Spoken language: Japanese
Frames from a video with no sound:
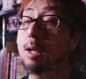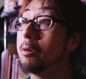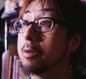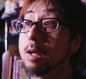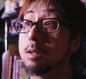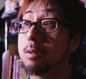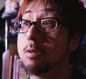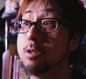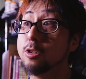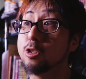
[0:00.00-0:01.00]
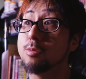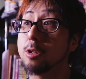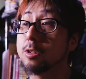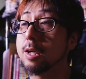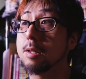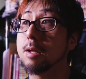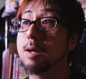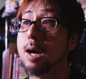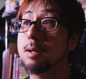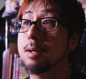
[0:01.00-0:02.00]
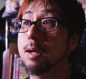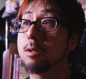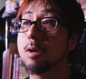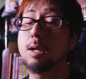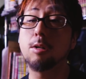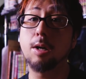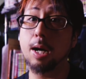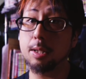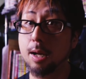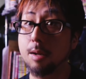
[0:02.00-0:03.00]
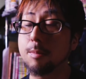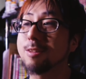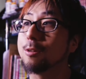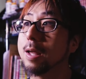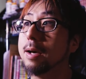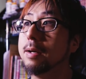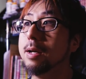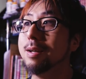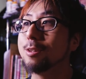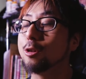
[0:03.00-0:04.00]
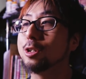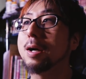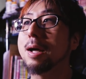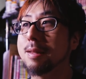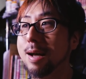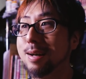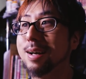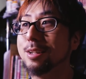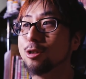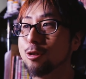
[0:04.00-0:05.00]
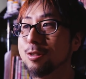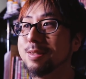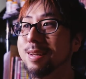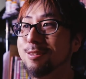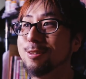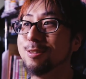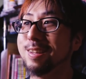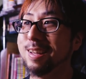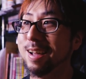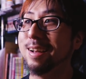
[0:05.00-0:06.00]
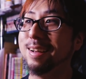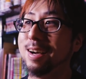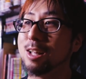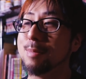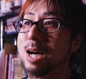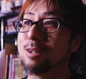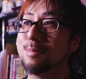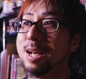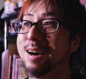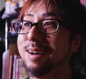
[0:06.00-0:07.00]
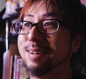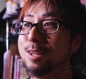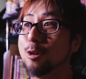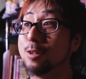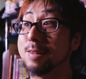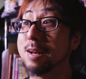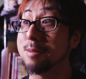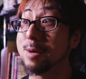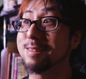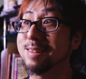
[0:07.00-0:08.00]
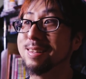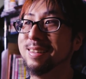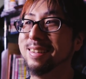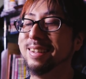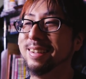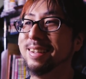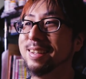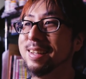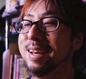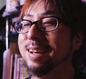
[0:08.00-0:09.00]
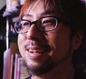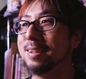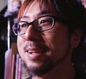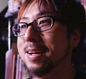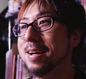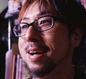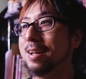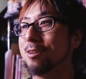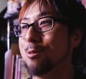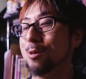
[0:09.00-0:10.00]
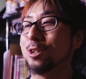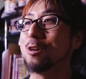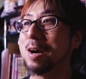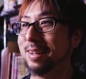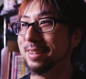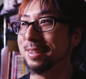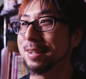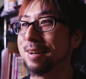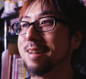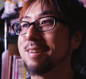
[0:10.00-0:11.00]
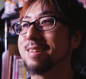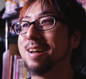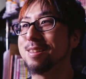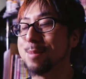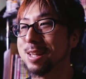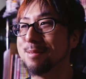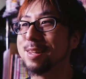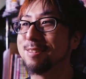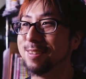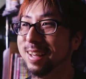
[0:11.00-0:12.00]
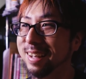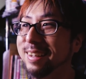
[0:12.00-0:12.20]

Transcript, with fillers: 郷さんの YouTube のチャンネルが、あの、リンクが貼ってありますので、そちらから難関塾っていう風に、あの、番組が表示されてます。で、あの、面白い配信者がたくさん集まってますので、